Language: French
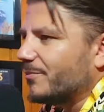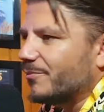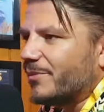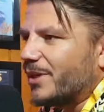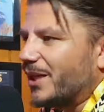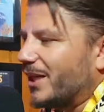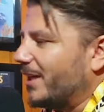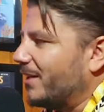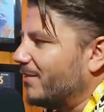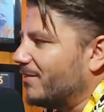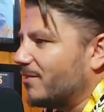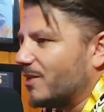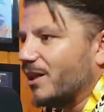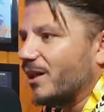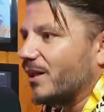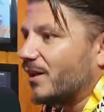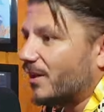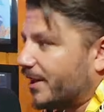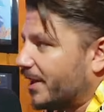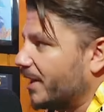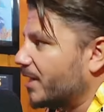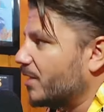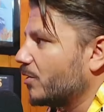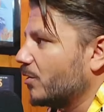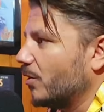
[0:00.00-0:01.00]
Mais voilà,
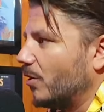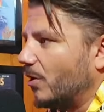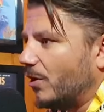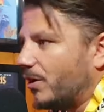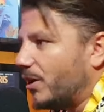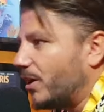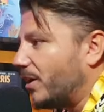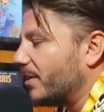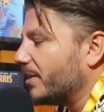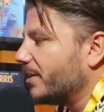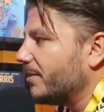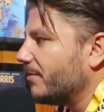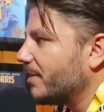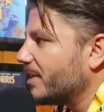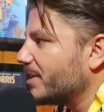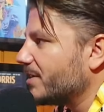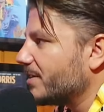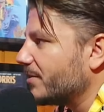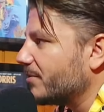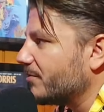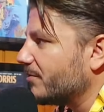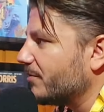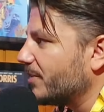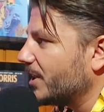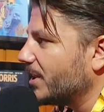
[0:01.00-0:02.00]
Hector arrive à
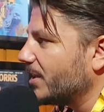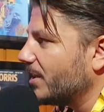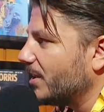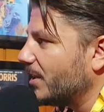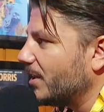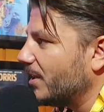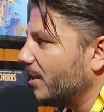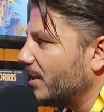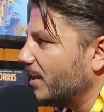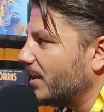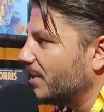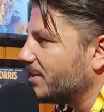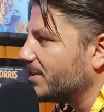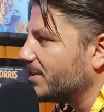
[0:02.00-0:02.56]
s'esquiver ah.